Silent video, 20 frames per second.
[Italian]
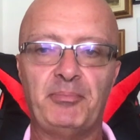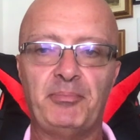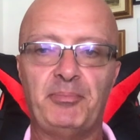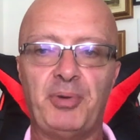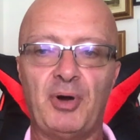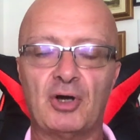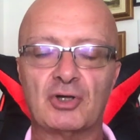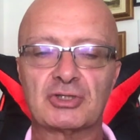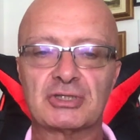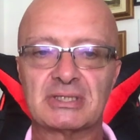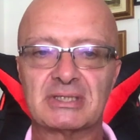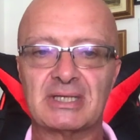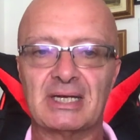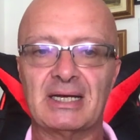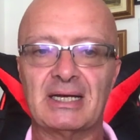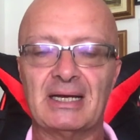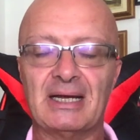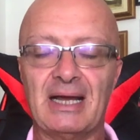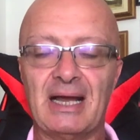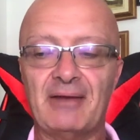
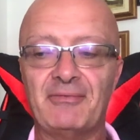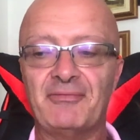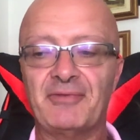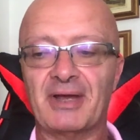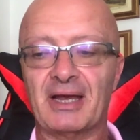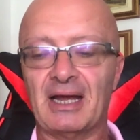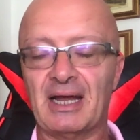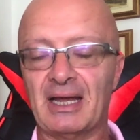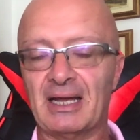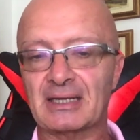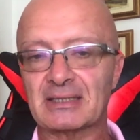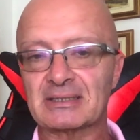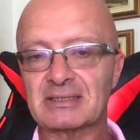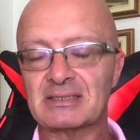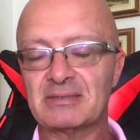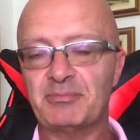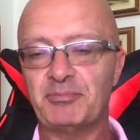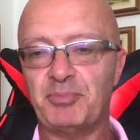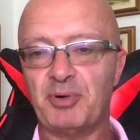possa avverarsi,